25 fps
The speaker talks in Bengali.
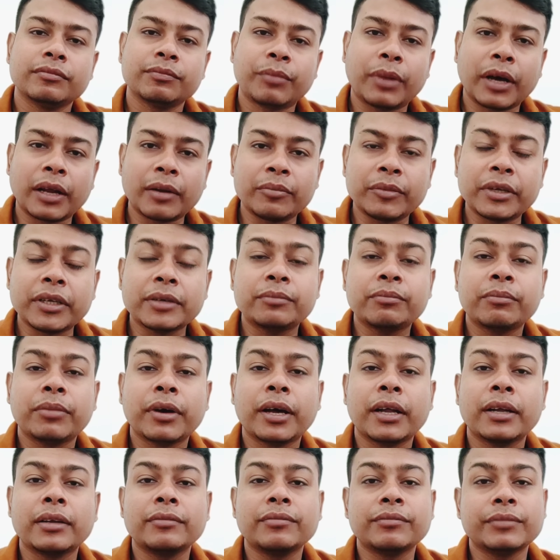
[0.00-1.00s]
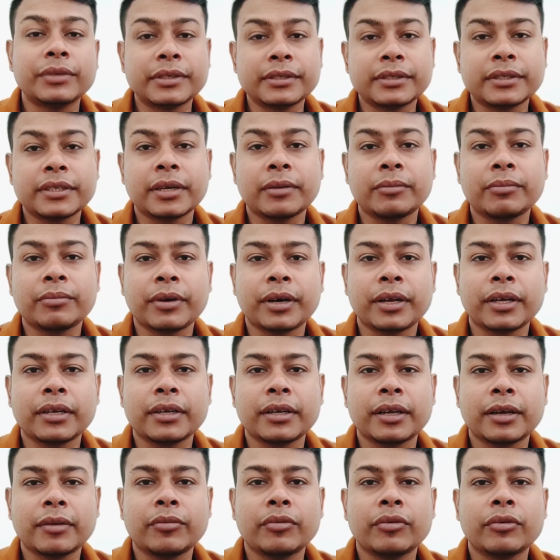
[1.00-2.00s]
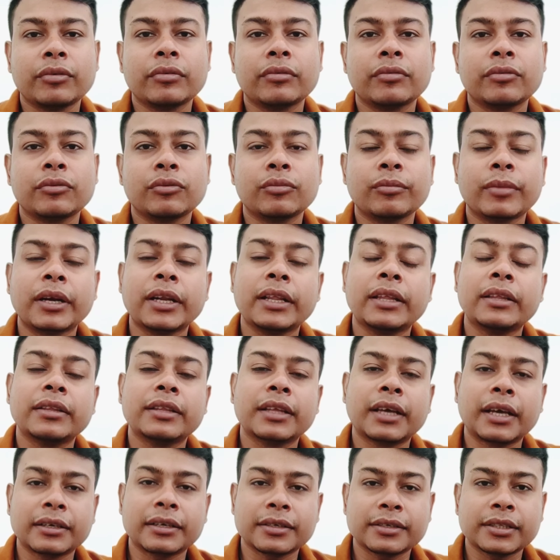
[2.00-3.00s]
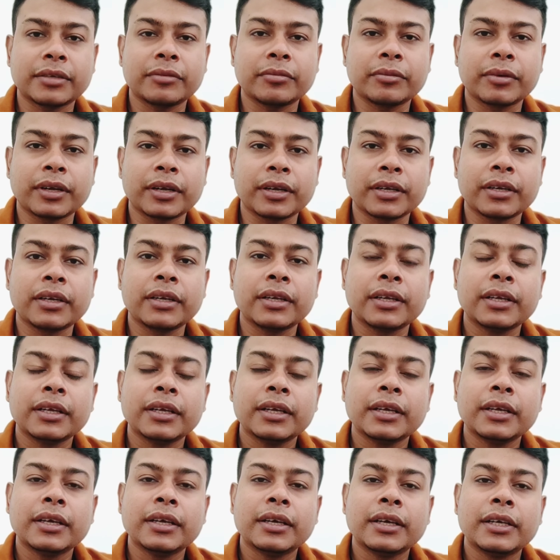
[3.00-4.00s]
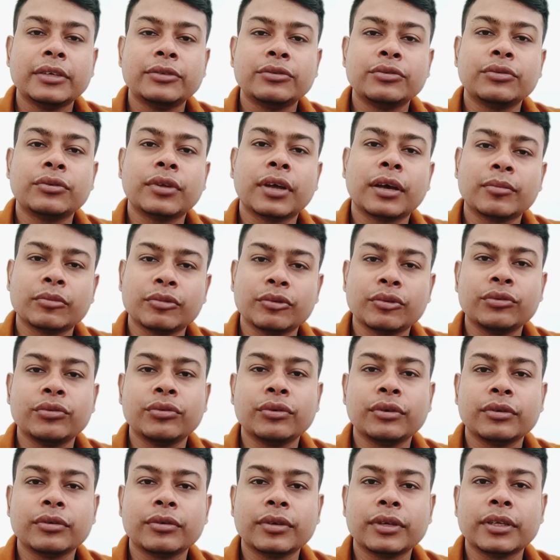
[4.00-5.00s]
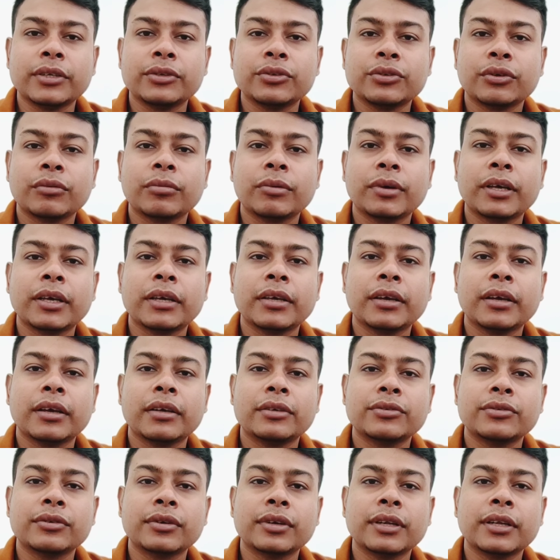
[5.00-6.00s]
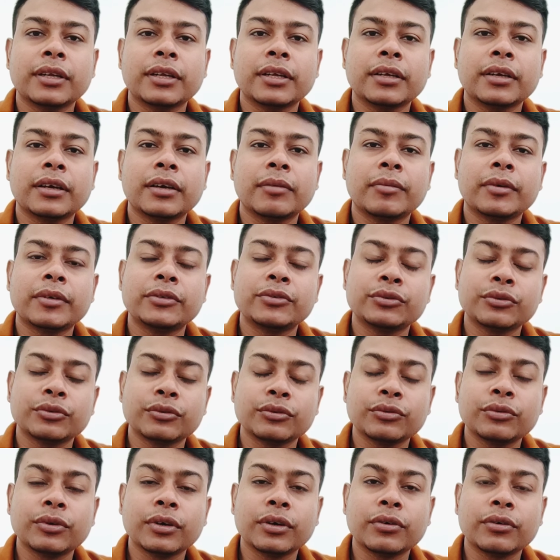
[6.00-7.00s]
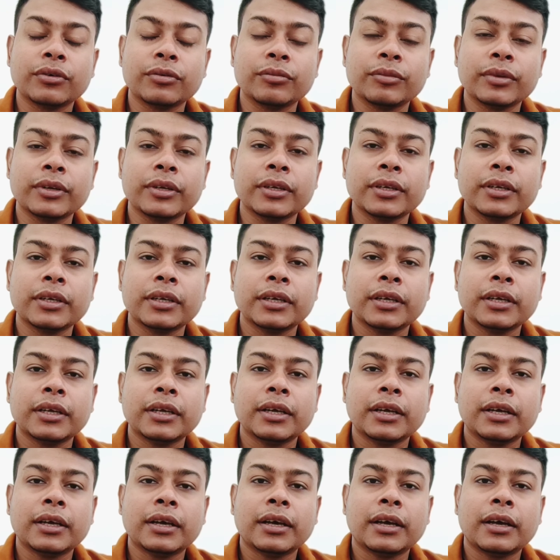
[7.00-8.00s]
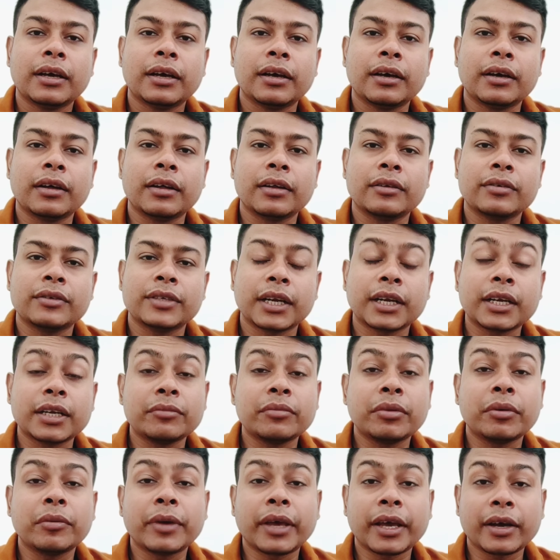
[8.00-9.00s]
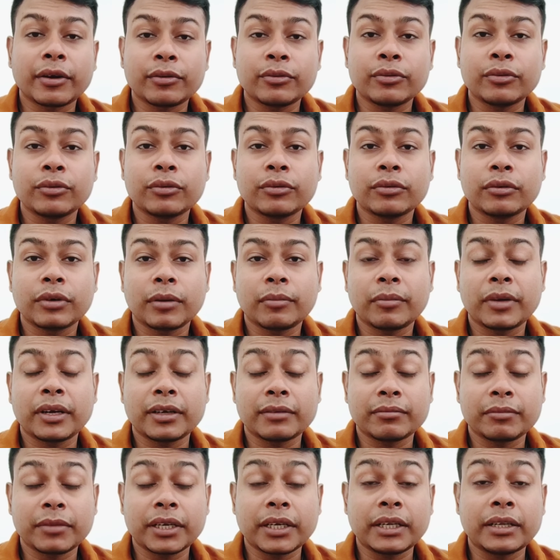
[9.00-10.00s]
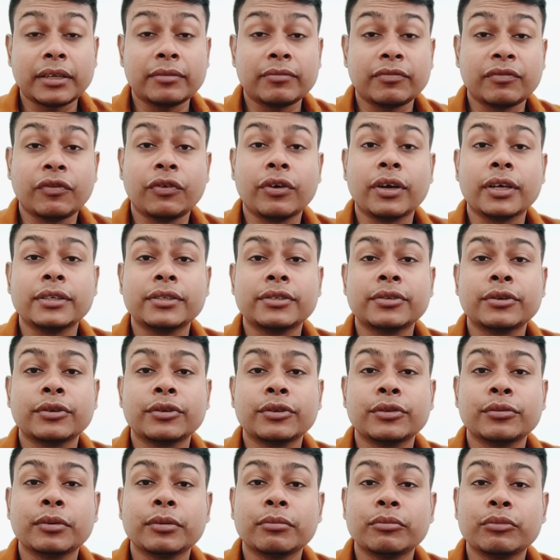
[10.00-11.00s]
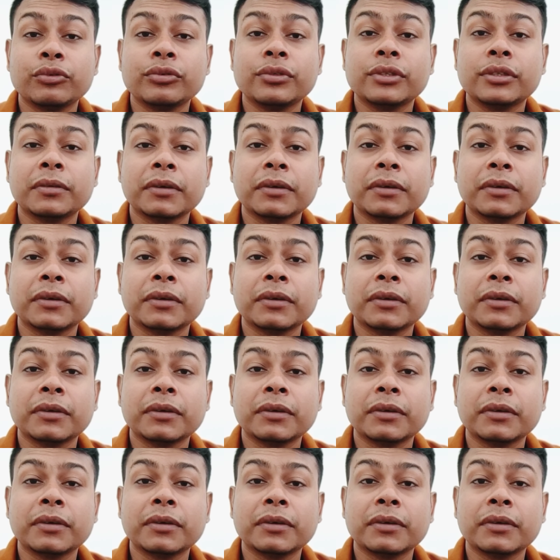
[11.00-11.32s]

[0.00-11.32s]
পারমিট পান ভিসা পান এবং রোমানিয়াতে আসতে পারেন এই জন্য আমিও দোয়া করি সবাই আসলে আমার জন্য দোয়া করবেন আর শারীরিকভাবে এখনো আমার মানে ভয়েসটা হয়তো বা বুঝতে